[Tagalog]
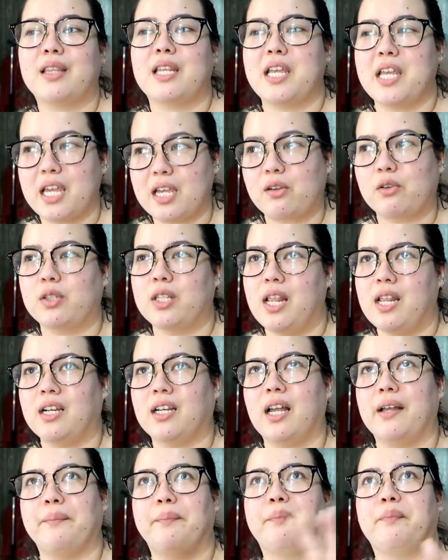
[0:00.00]
tihik ko
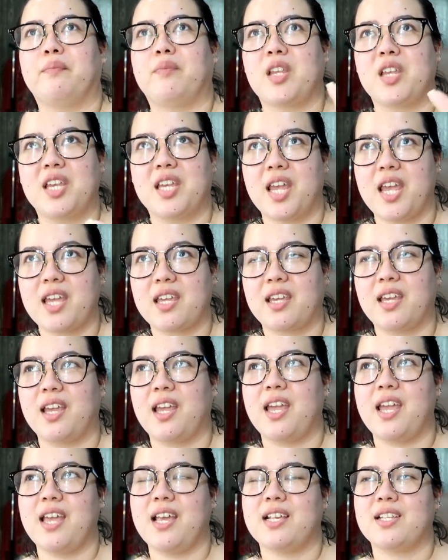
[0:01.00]
talaga.
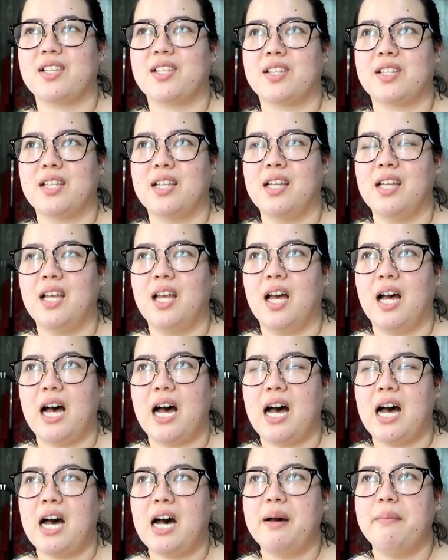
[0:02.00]
Tihik is
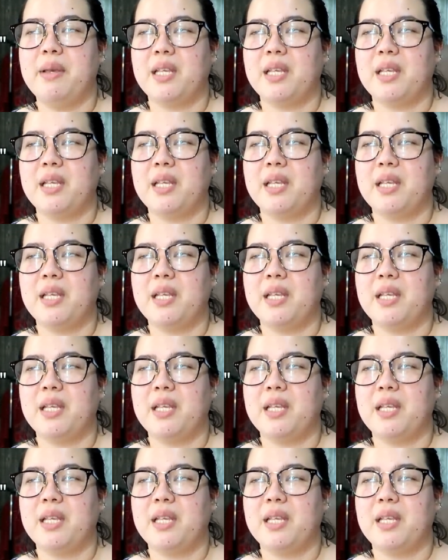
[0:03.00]
uh,